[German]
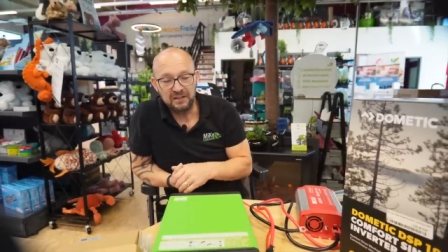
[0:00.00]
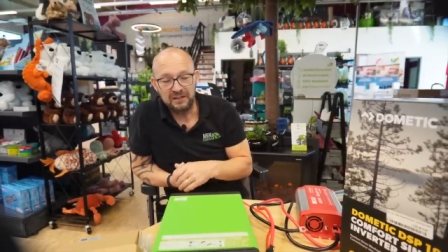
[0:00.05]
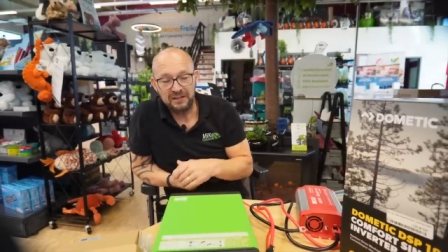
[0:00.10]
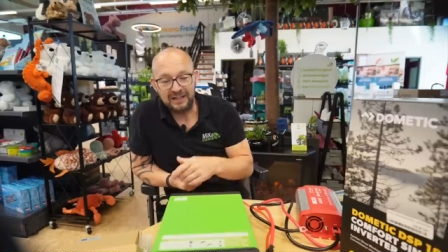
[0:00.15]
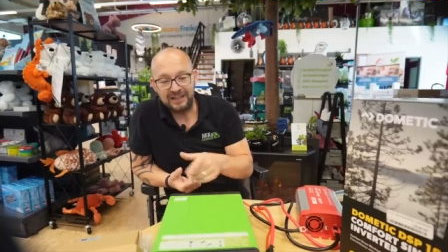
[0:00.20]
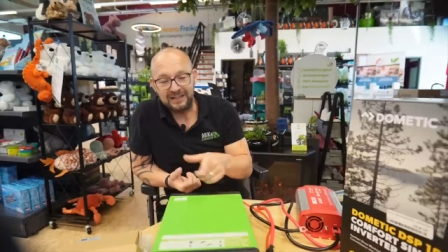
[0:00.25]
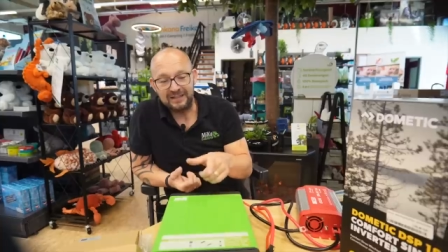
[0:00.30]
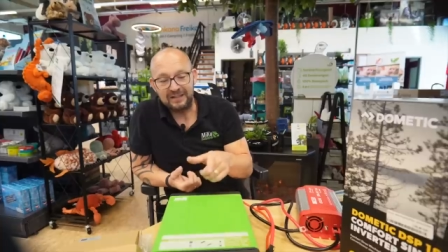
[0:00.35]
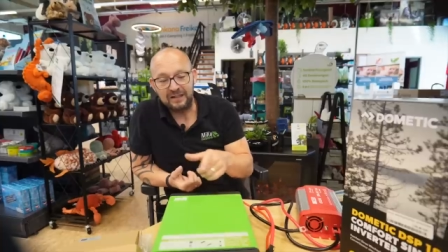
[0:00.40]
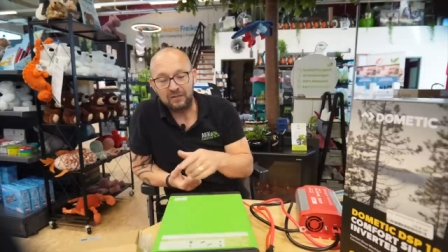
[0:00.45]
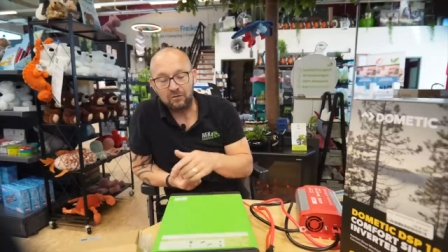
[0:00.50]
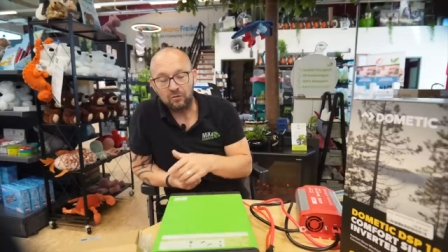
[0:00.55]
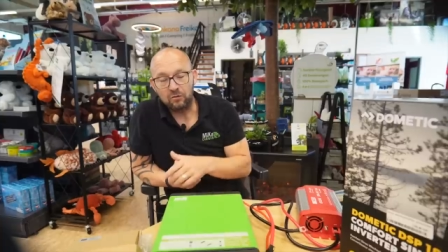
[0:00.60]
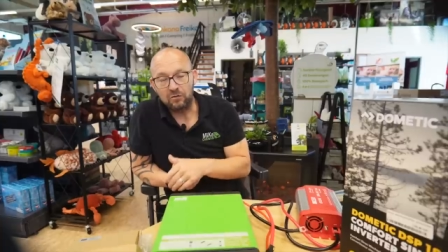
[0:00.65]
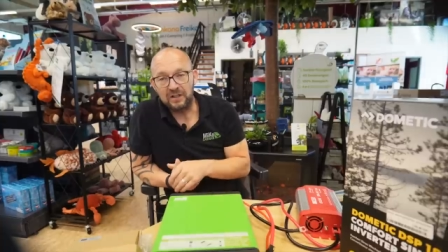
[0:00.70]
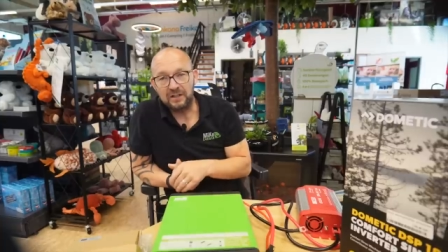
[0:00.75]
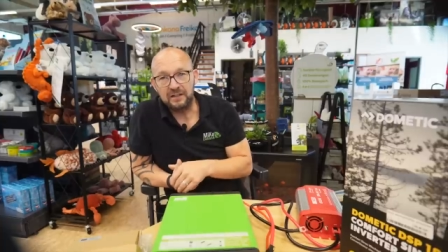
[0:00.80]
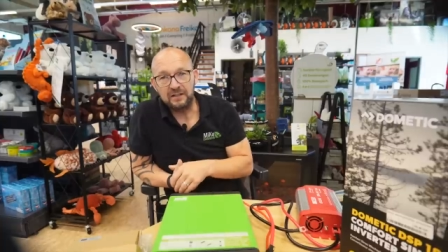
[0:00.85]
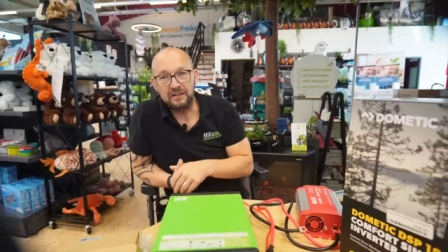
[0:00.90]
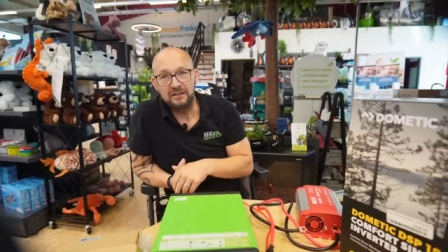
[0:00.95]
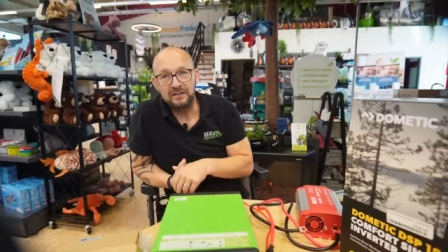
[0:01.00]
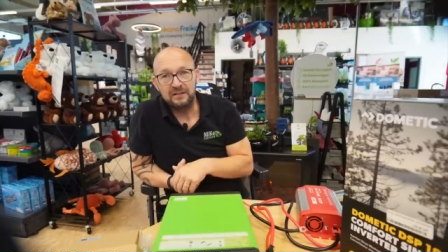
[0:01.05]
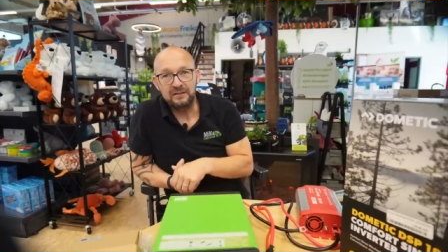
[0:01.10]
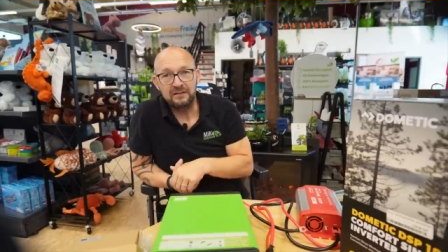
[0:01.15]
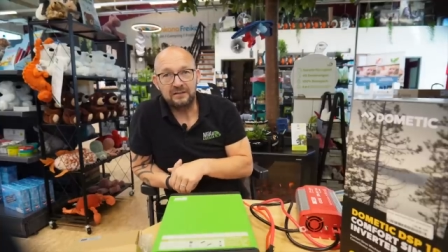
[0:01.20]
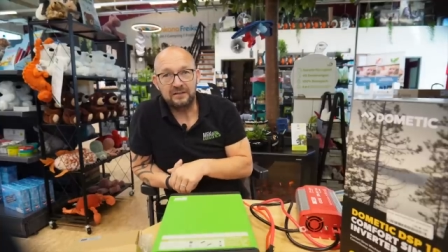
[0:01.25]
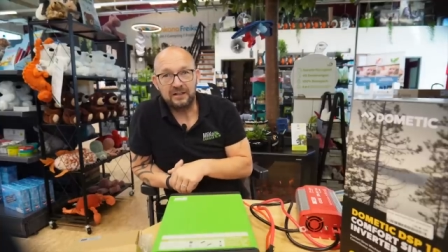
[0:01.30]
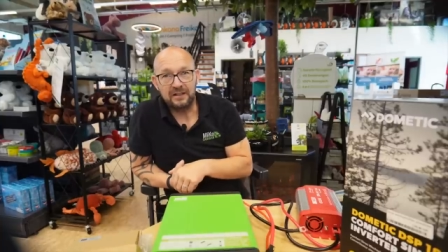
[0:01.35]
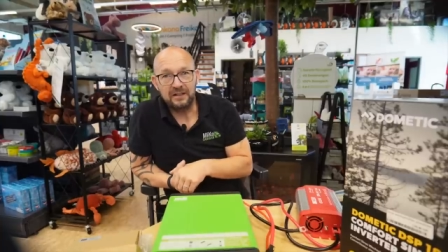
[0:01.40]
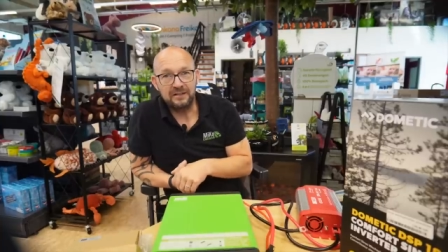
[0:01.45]
gehen da locker
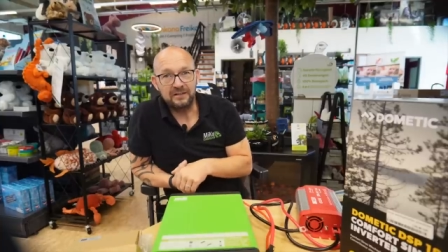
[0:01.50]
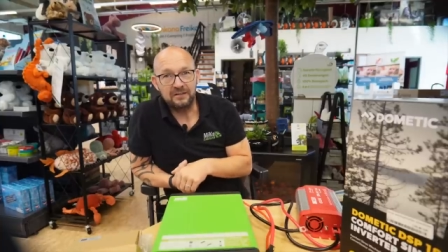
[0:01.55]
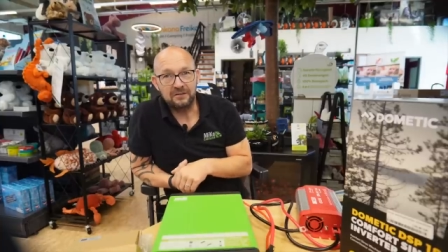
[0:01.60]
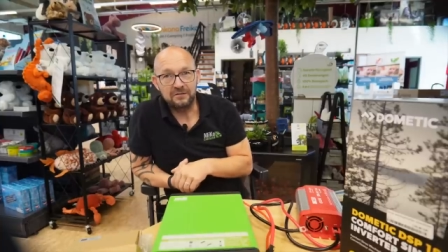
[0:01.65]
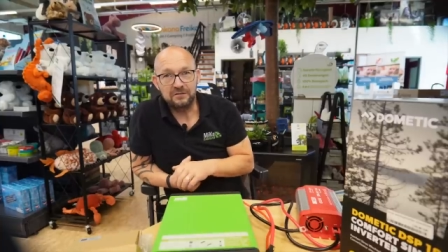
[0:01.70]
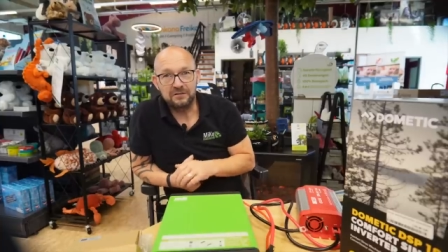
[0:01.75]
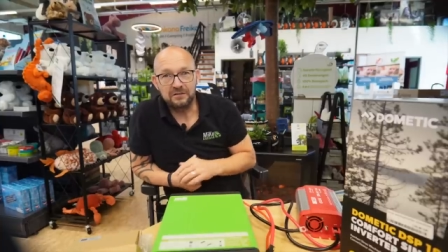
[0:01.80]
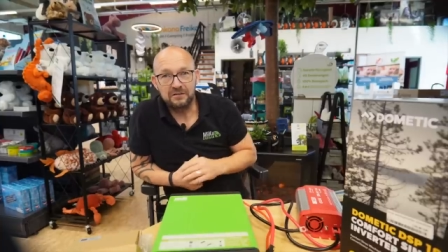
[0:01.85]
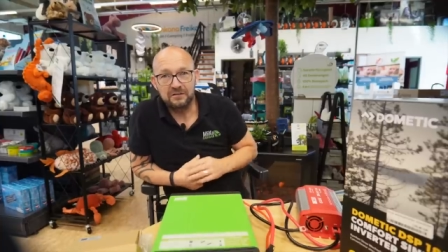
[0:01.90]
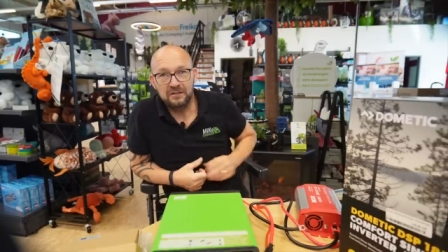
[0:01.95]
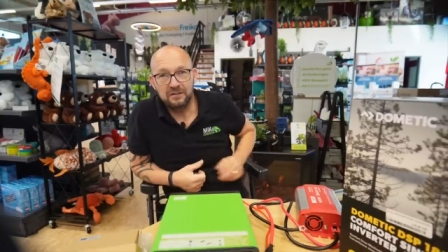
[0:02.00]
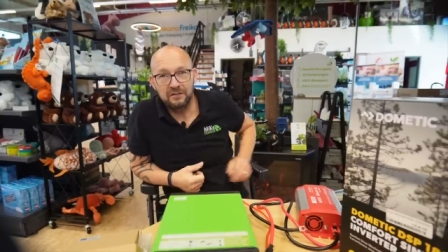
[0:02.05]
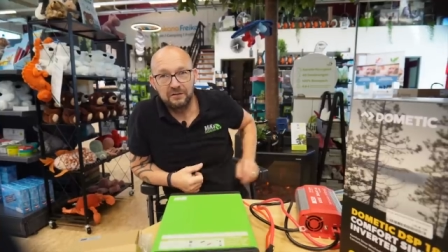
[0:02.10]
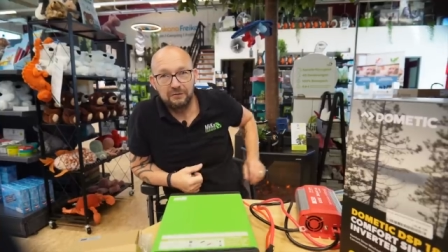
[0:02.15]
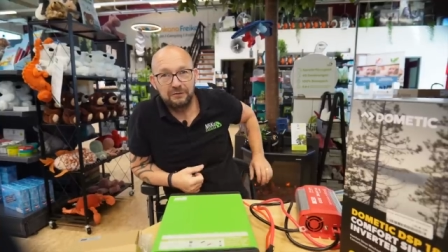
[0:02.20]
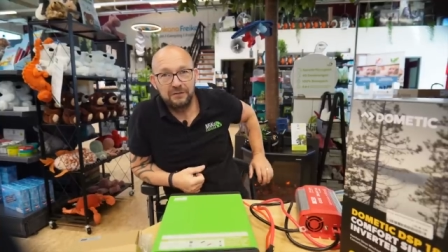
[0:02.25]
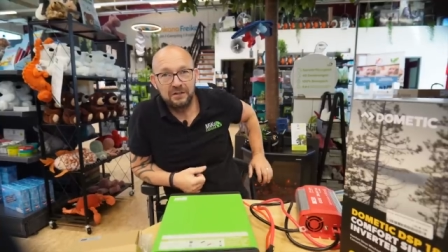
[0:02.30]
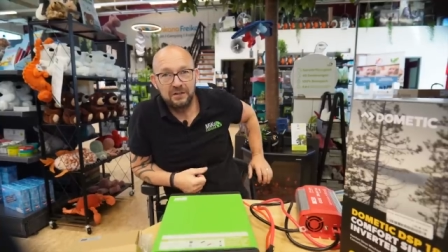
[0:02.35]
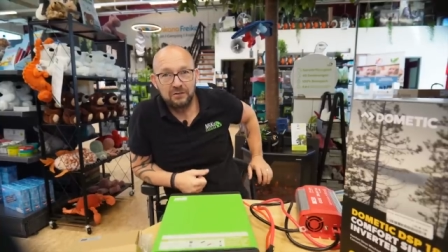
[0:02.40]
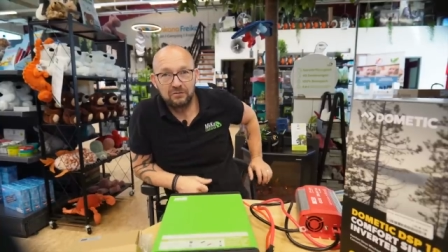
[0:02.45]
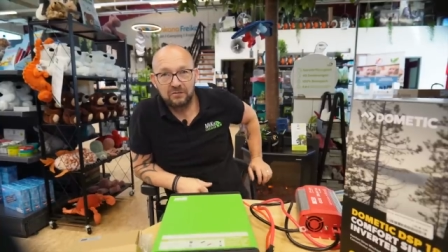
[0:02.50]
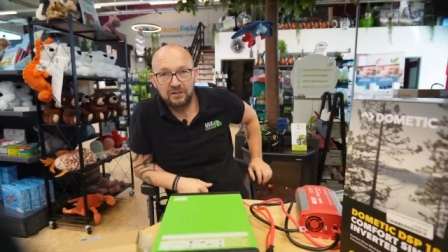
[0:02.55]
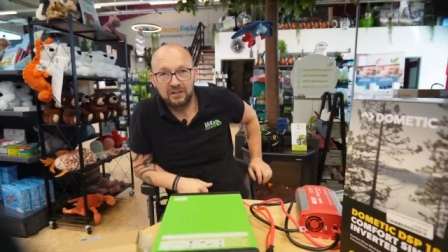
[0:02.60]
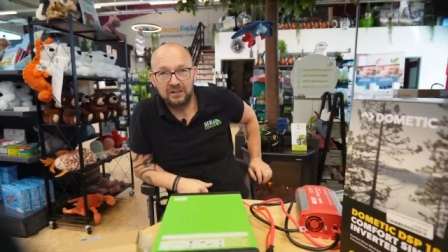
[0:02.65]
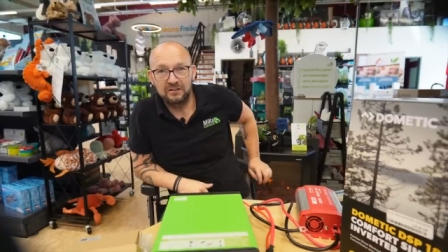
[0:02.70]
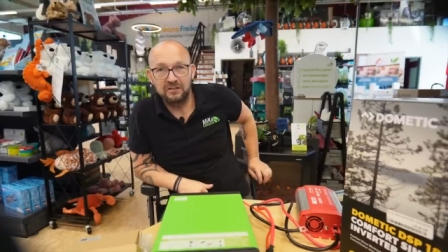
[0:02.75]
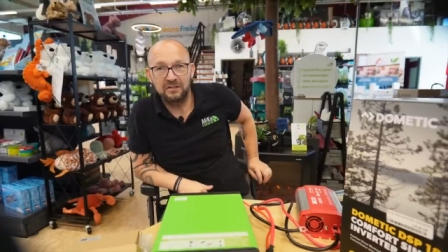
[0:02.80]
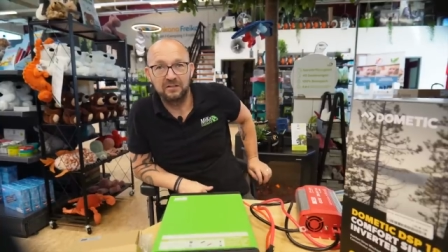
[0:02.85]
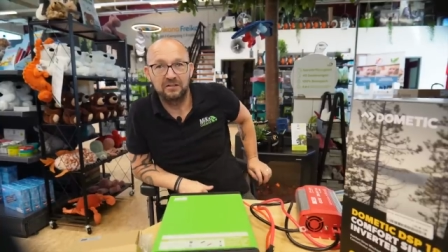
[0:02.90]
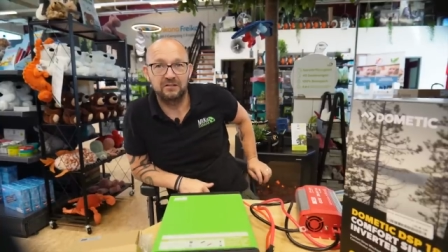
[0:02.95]

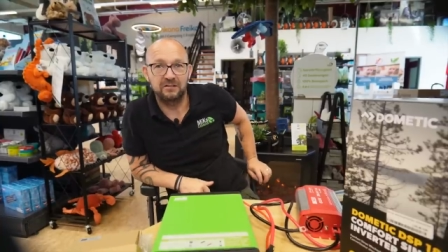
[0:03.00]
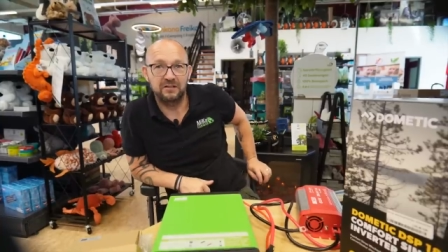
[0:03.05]
3400,